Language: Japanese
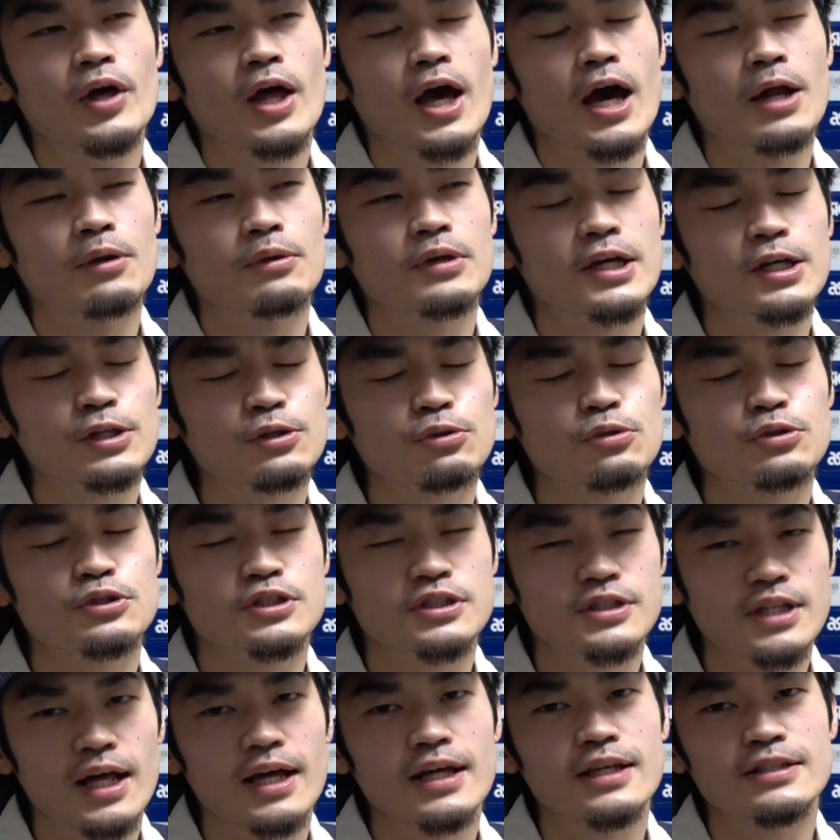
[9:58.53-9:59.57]
あの、ゲット
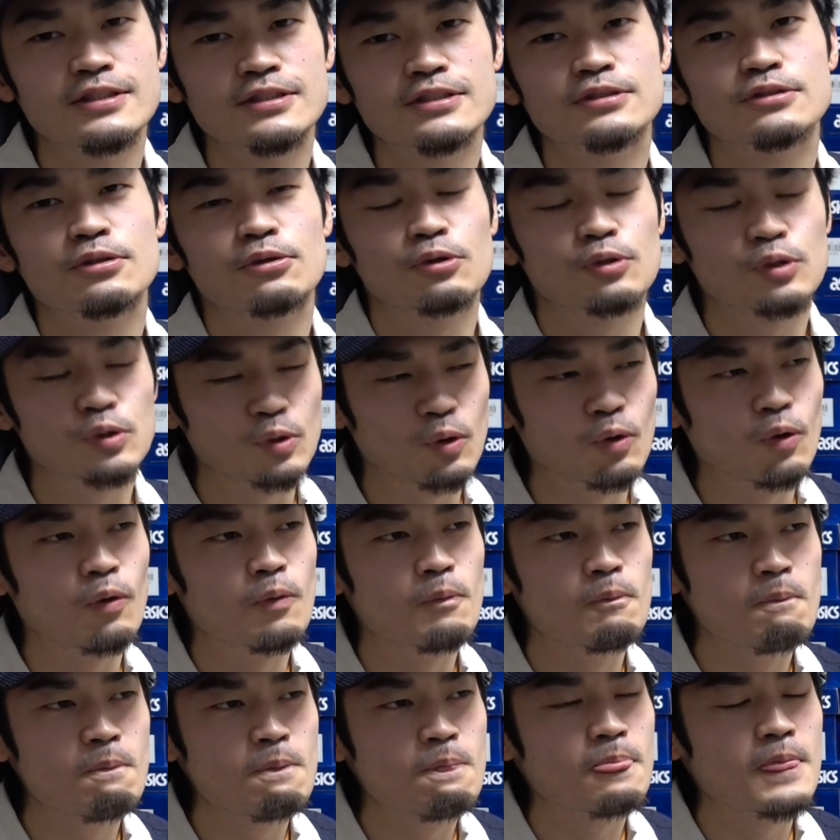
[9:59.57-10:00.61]
したい一足と、
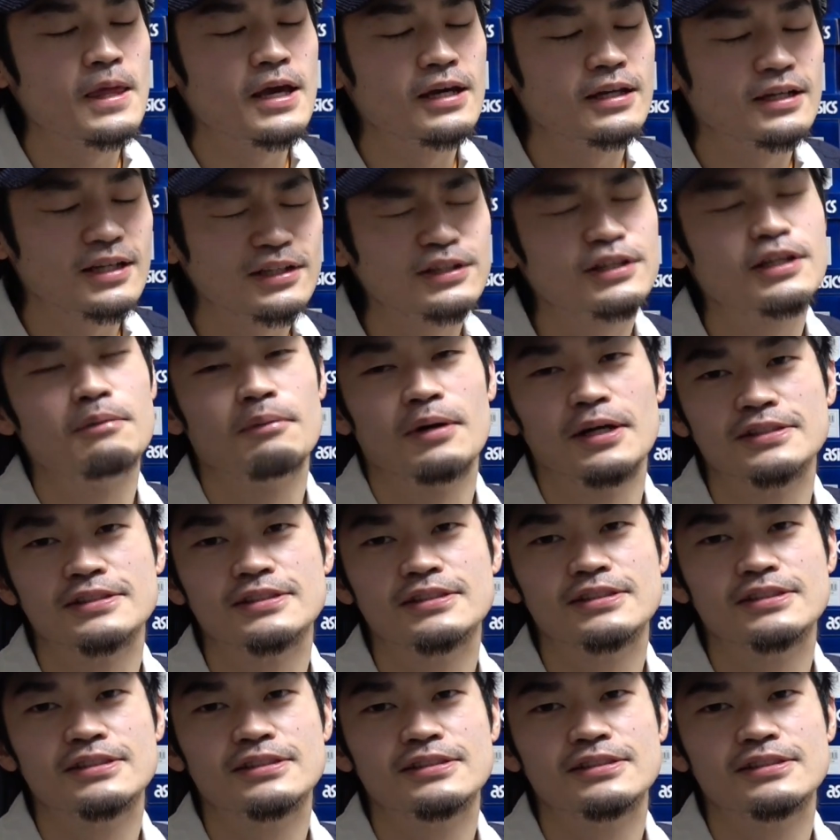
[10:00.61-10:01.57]
えー、なってます。